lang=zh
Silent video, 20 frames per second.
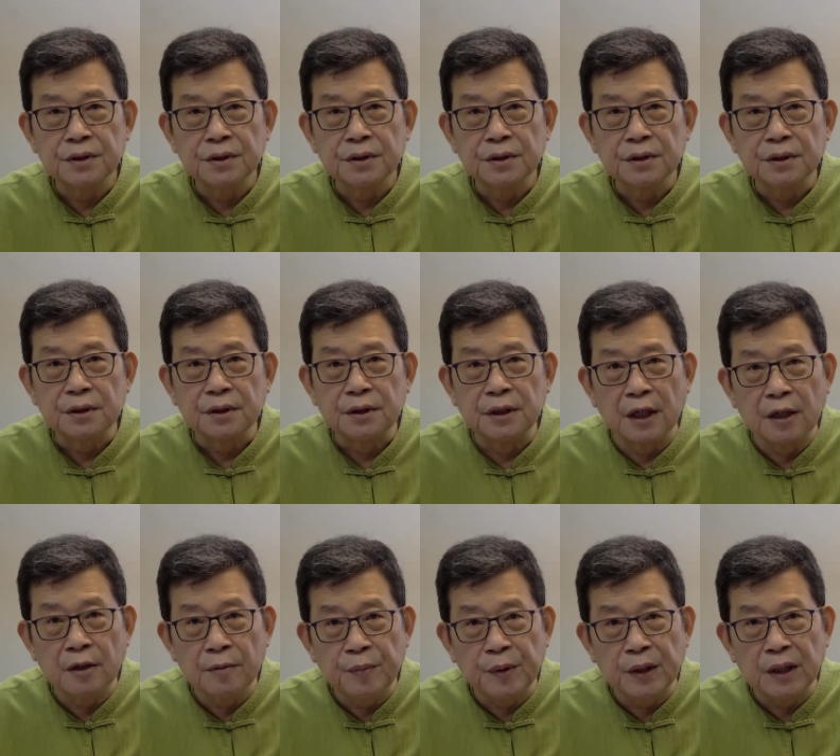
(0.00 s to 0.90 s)
能
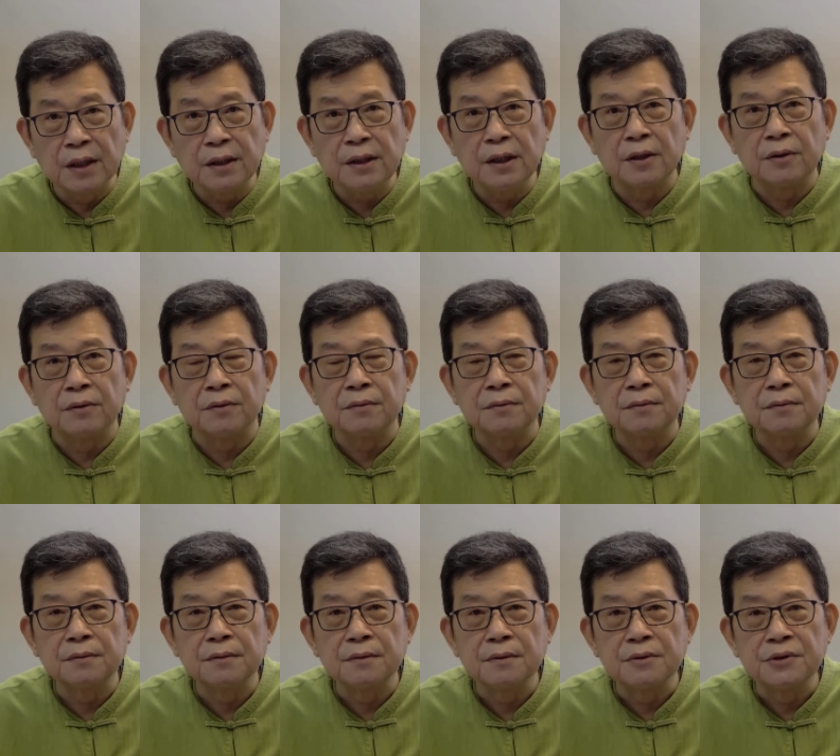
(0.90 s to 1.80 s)
不能有
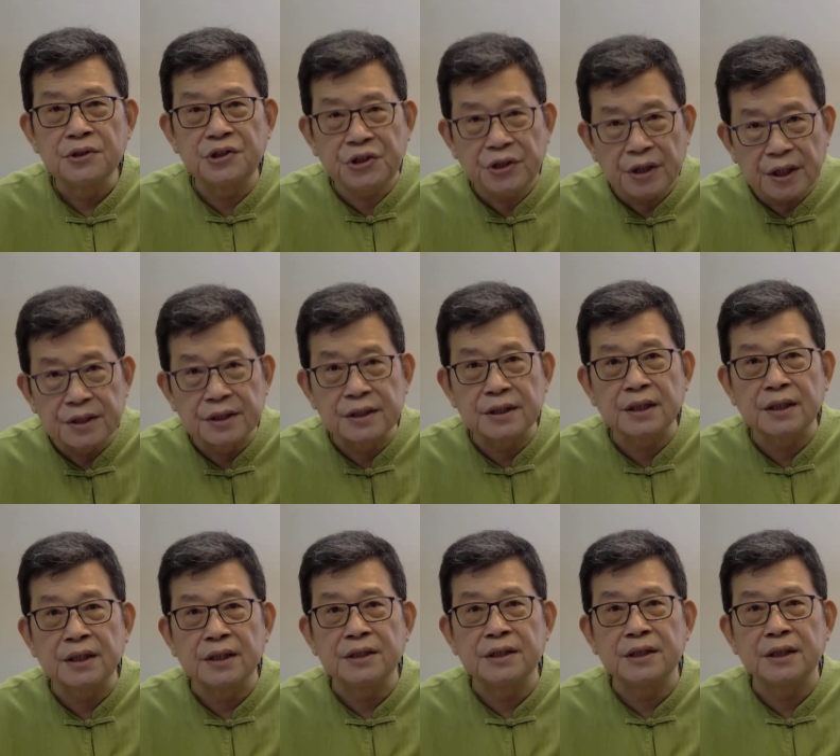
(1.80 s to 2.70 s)
切实可
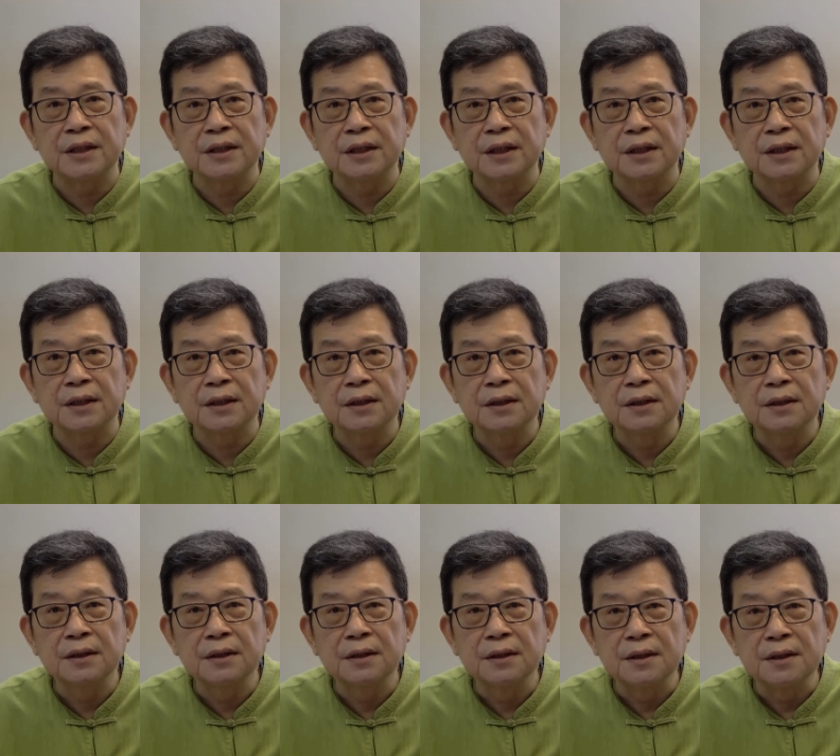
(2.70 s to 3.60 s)
行的
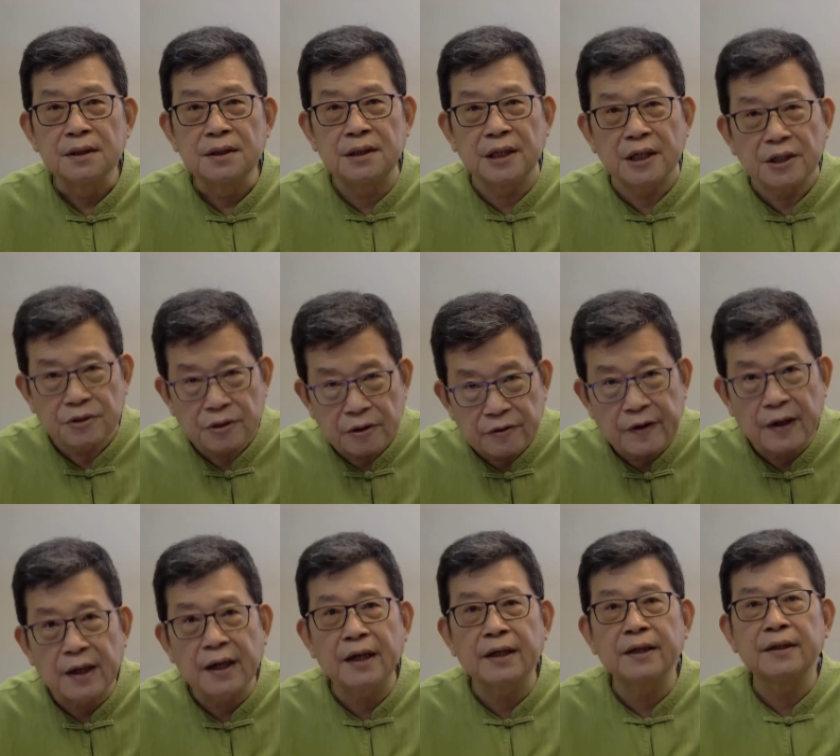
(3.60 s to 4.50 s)
解决方
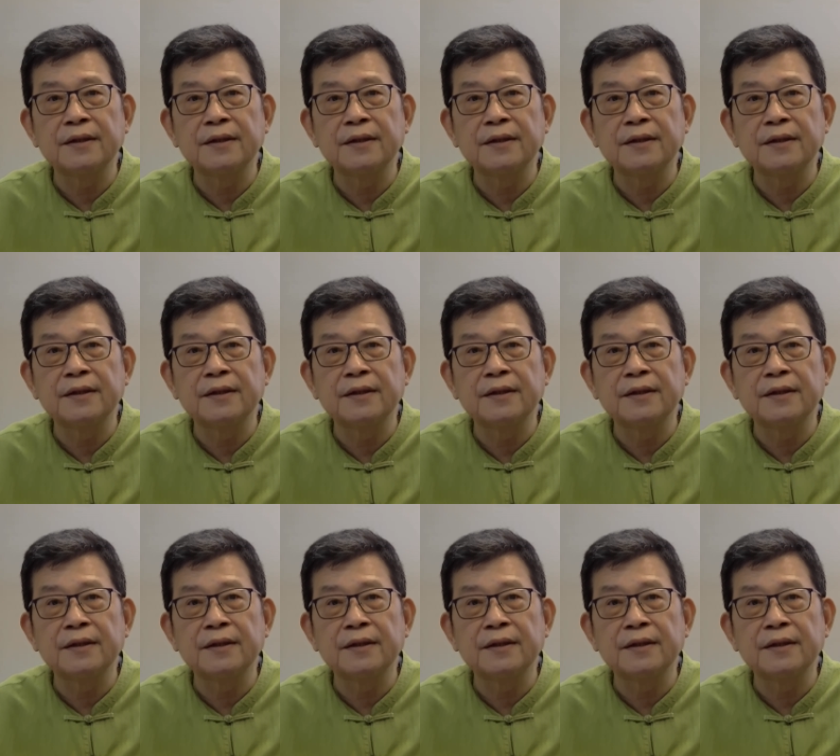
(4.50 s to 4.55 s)
案呢？